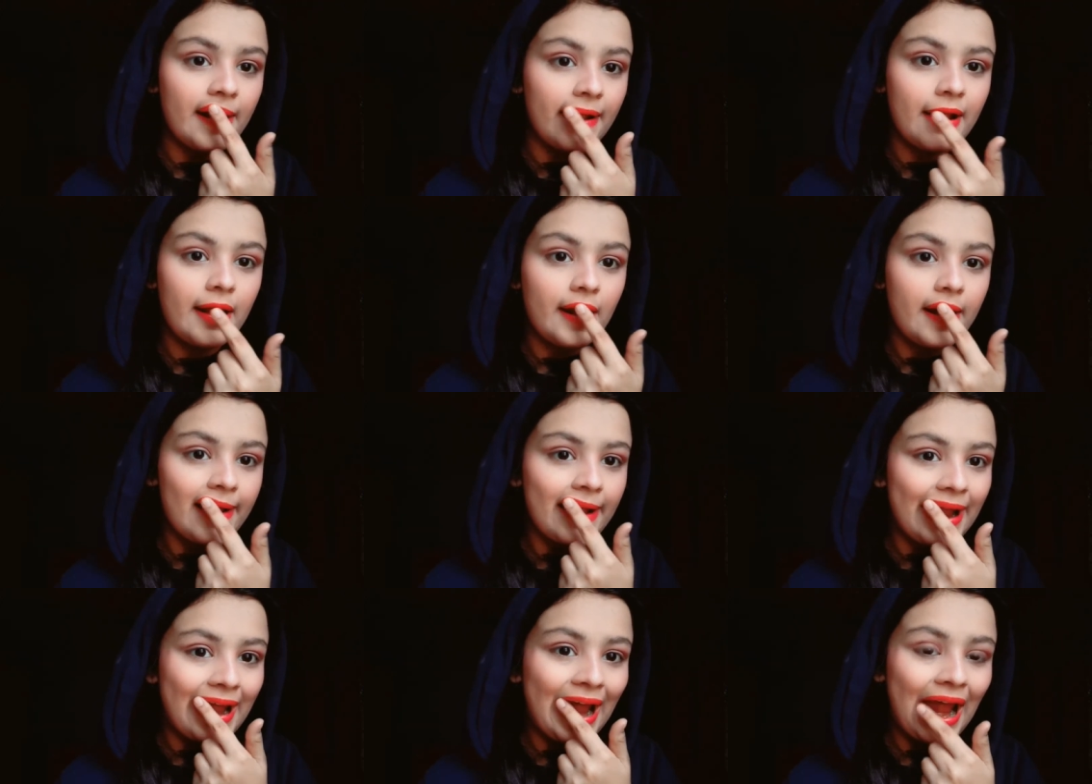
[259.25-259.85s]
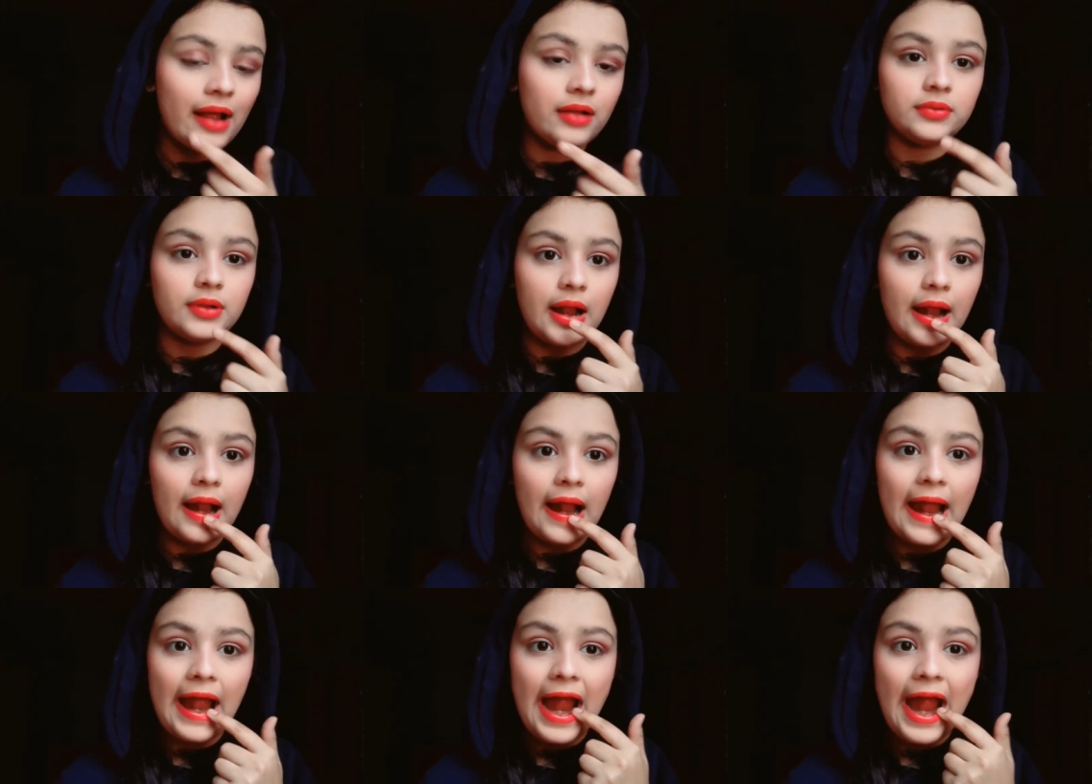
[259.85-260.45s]
वाला जो मेकअप है
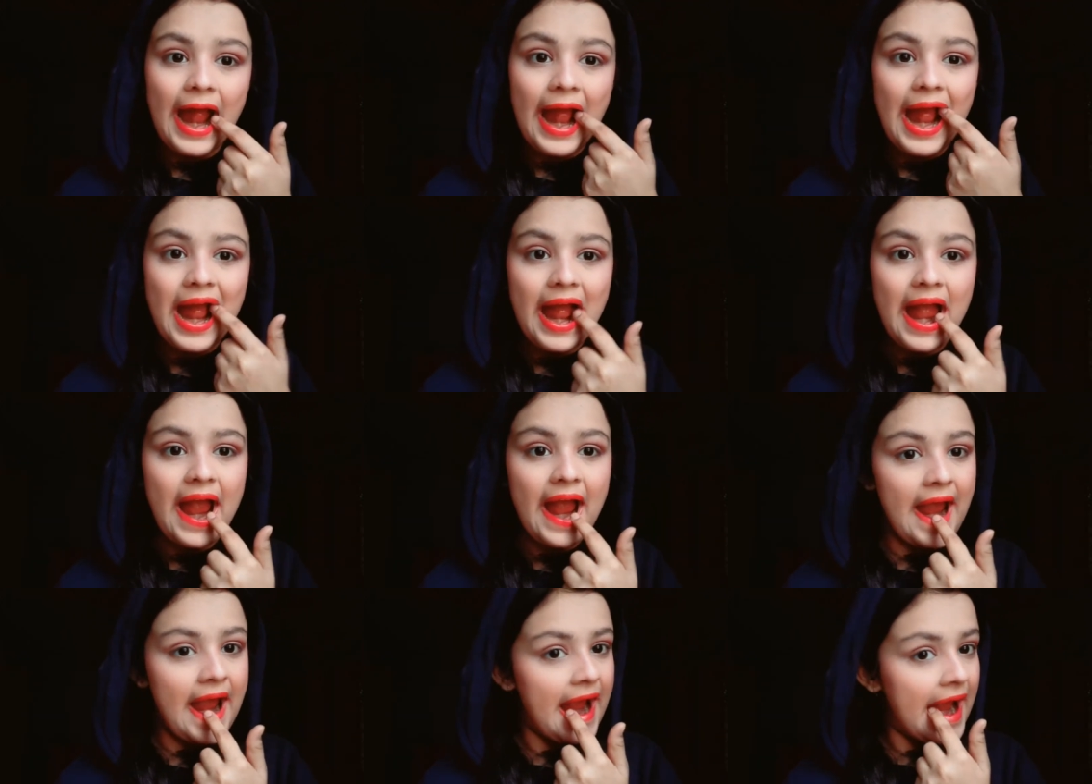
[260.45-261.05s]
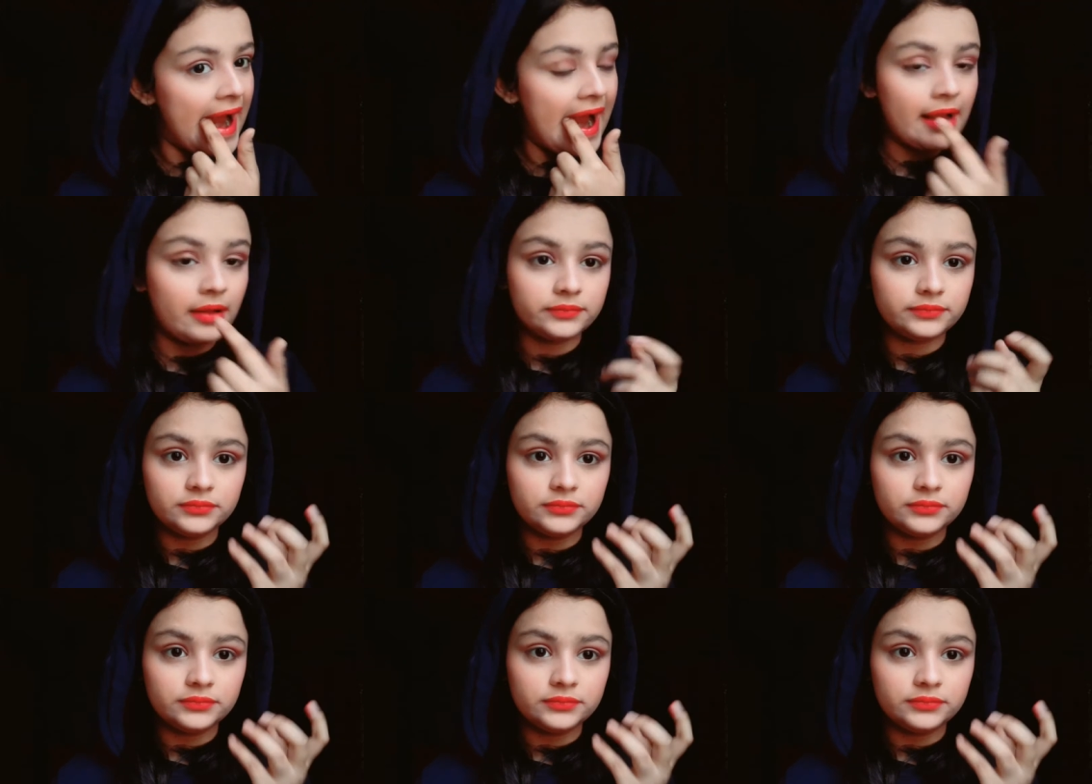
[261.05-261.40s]
ना वैसा चाहिए था